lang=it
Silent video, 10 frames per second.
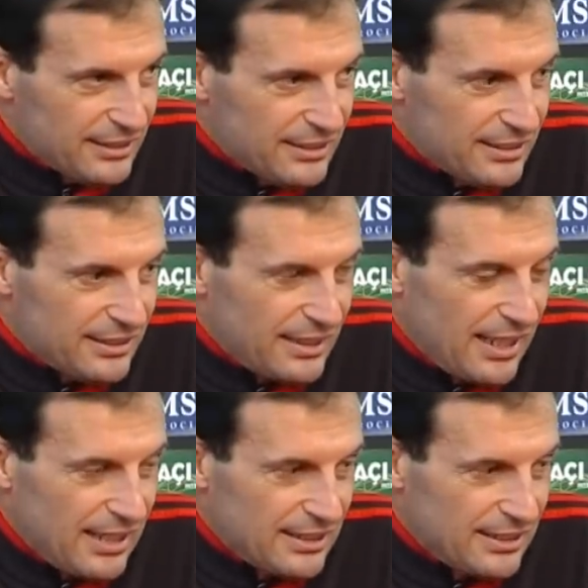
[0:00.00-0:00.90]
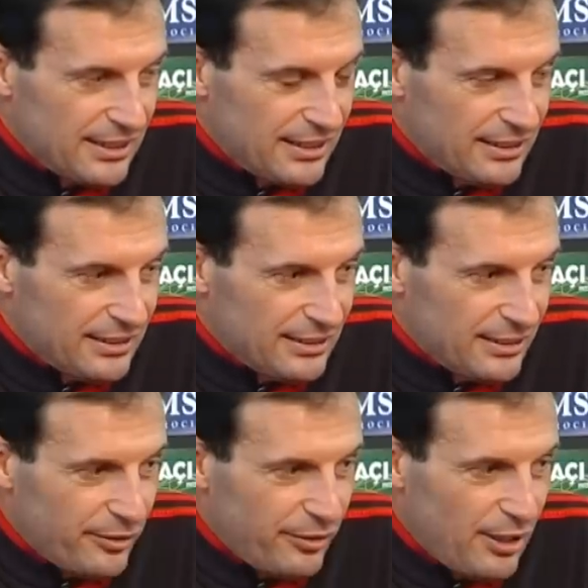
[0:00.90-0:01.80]
Strasser,
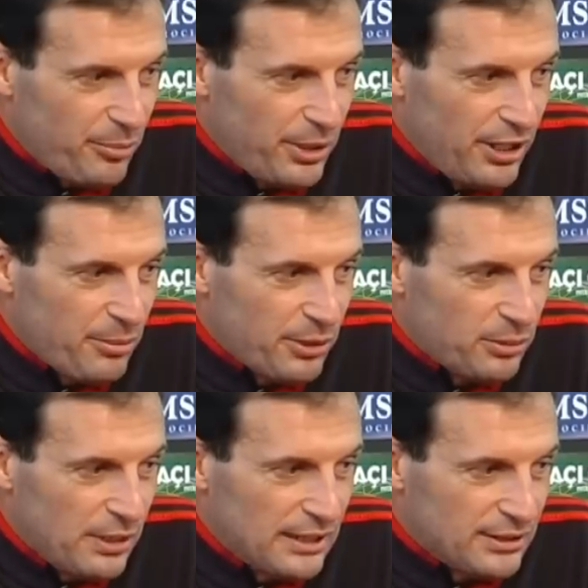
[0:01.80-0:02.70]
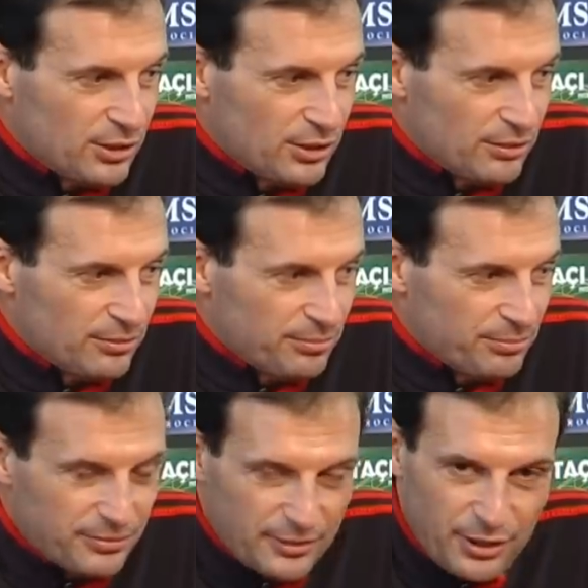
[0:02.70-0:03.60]
Flamini, Emanuelson,
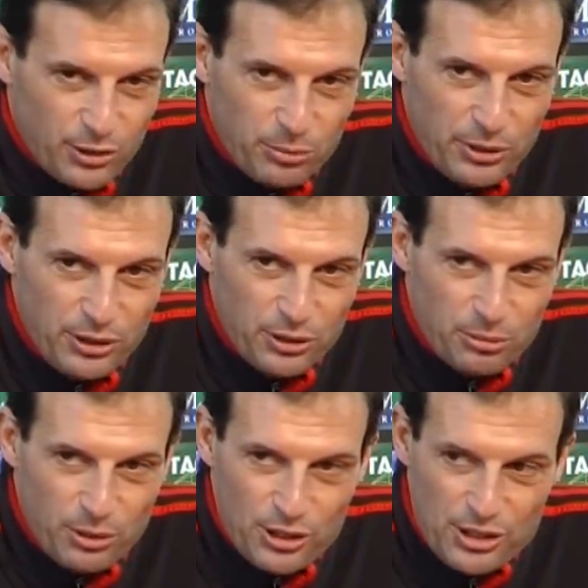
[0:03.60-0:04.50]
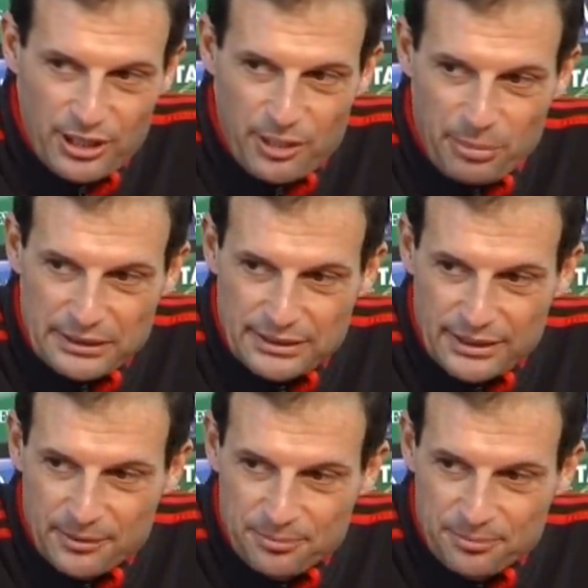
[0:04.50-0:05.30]
Robigno, Bogia e Pazzini.